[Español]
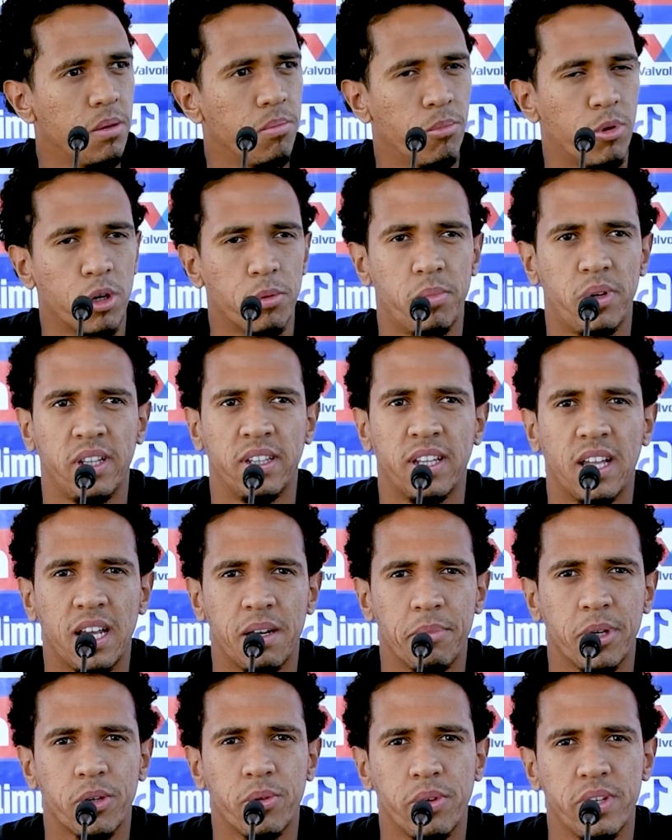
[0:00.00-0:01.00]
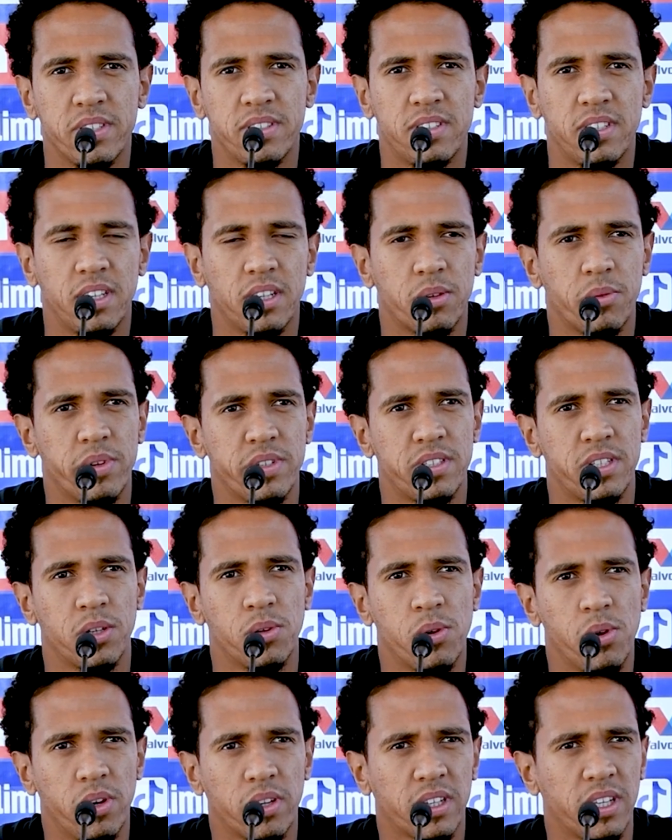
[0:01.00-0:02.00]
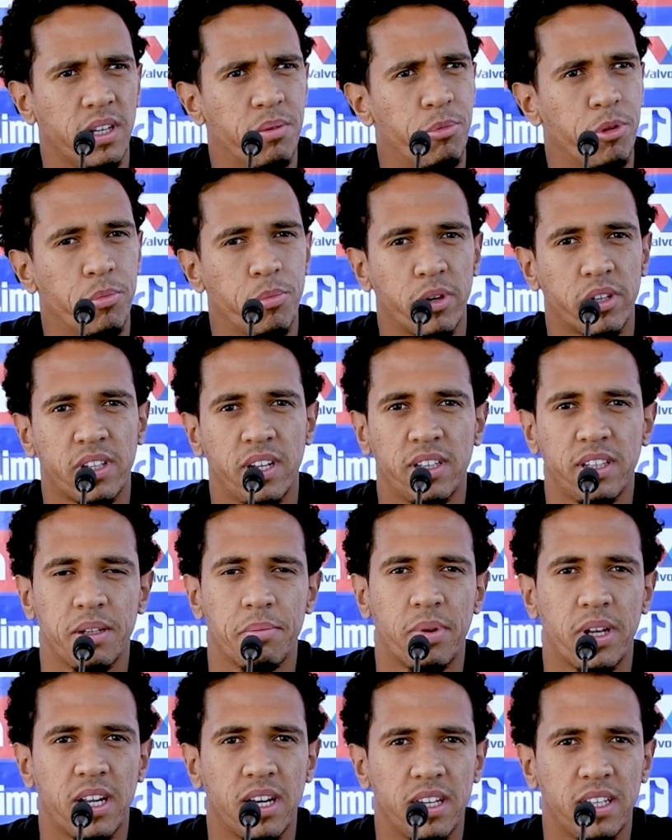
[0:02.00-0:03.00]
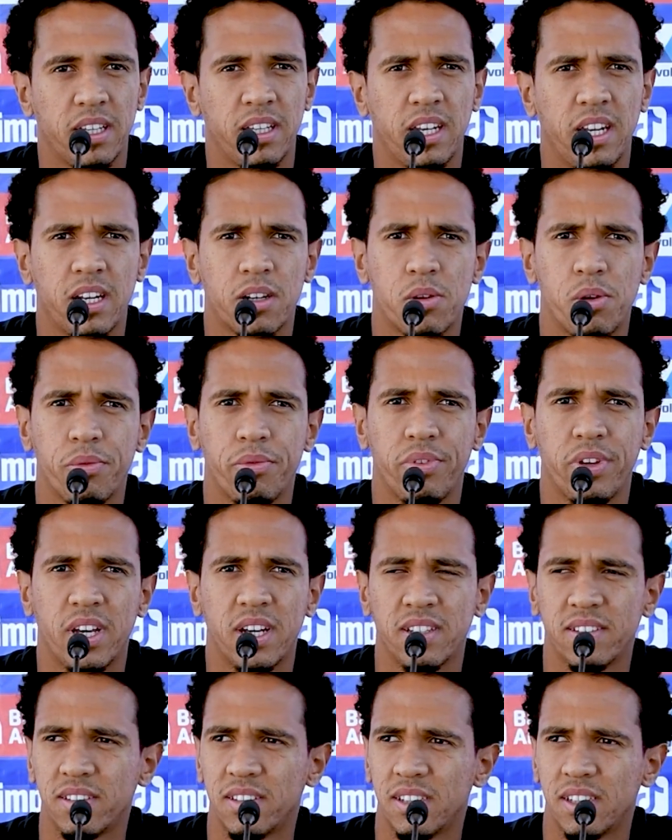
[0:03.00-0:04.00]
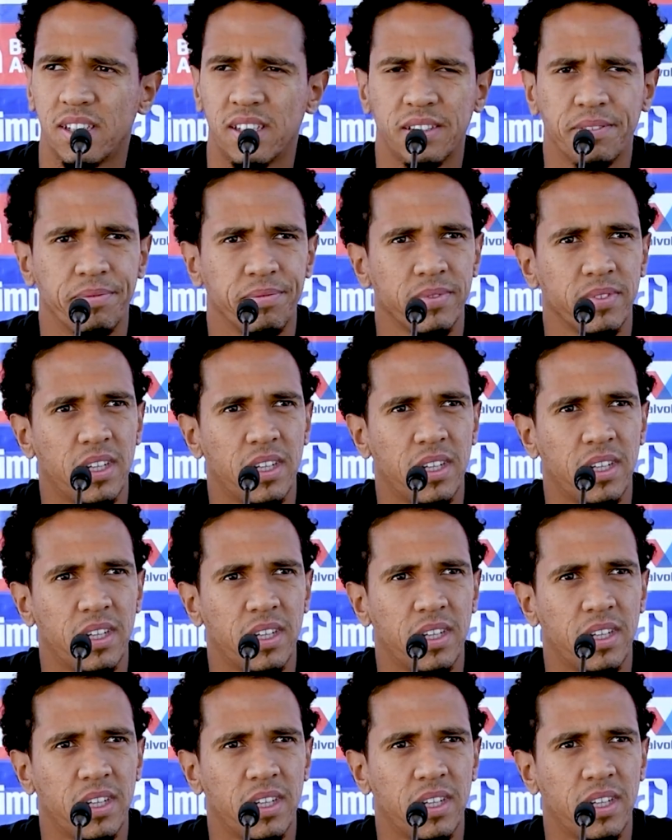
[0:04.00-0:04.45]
por brindarme con ese, con ese gol, que es muy importante para adquirir confianza.